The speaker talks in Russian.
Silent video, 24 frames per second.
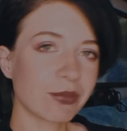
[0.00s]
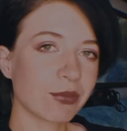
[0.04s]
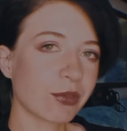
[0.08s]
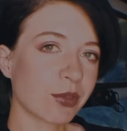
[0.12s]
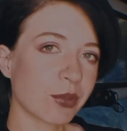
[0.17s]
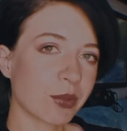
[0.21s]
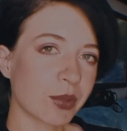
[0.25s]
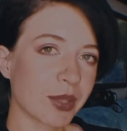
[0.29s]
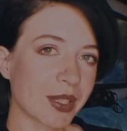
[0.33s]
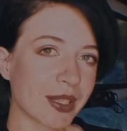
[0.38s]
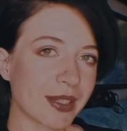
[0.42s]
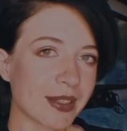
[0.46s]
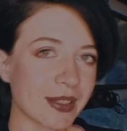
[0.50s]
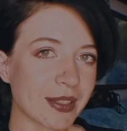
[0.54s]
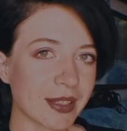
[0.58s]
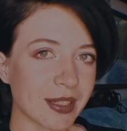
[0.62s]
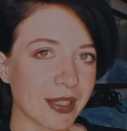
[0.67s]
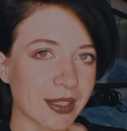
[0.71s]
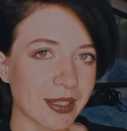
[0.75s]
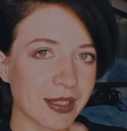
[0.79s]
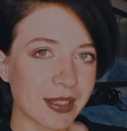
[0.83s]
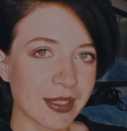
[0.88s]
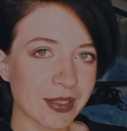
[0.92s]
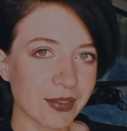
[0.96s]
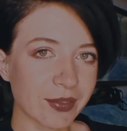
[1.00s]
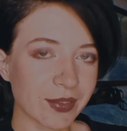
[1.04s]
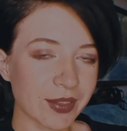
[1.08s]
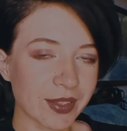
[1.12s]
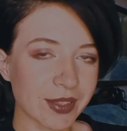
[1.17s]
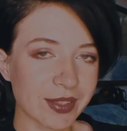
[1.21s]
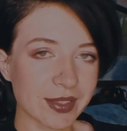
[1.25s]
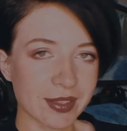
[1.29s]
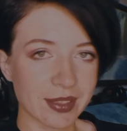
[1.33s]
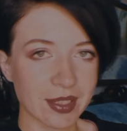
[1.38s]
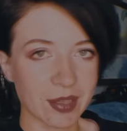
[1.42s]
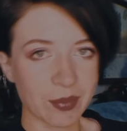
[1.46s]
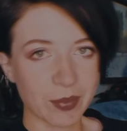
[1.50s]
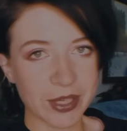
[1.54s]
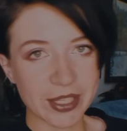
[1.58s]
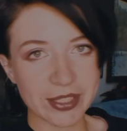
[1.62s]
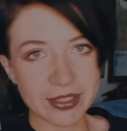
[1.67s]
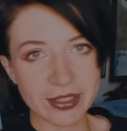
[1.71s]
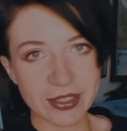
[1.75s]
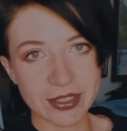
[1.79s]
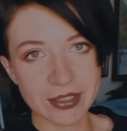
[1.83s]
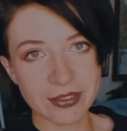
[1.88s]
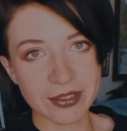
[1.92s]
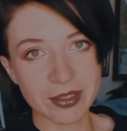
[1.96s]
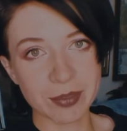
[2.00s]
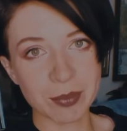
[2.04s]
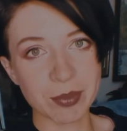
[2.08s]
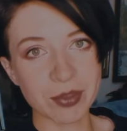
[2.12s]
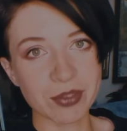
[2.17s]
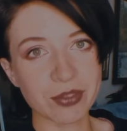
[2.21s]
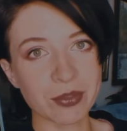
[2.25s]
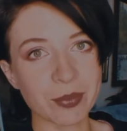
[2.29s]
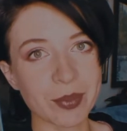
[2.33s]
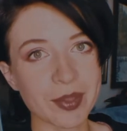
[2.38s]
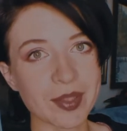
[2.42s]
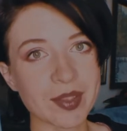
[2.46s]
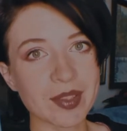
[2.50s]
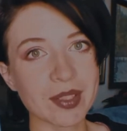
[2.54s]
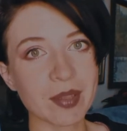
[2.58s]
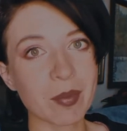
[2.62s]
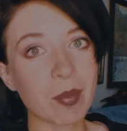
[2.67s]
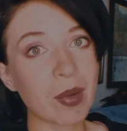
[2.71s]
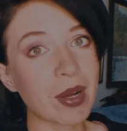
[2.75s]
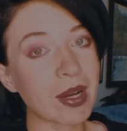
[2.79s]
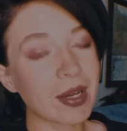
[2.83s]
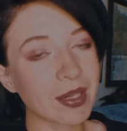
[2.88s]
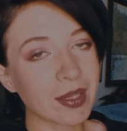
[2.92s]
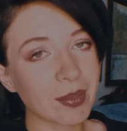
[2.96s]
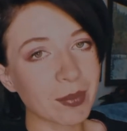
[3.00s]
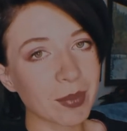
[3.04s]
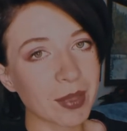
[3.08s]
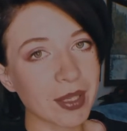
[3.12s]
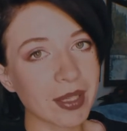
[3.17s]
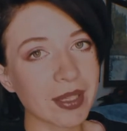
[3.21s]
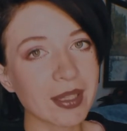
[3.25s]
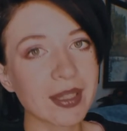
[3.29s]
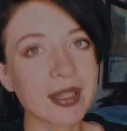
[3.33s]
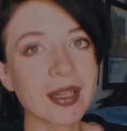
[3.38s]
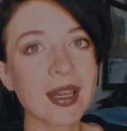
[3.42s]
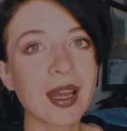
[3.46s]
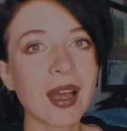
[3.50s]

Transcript: в уединении в Костроме со своими двумя собаками.